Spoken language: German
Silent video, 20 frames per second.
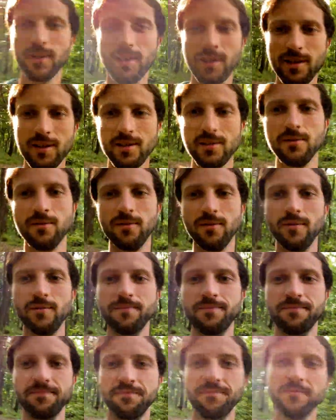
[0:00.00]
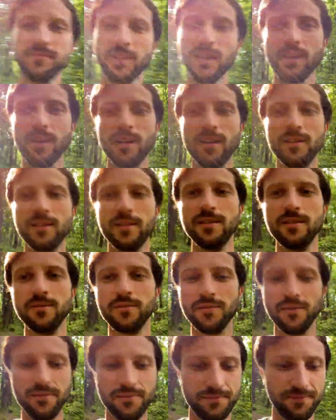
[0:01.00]
gerade nicht so
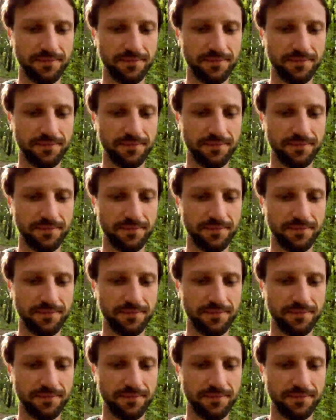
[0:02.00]
kreativ.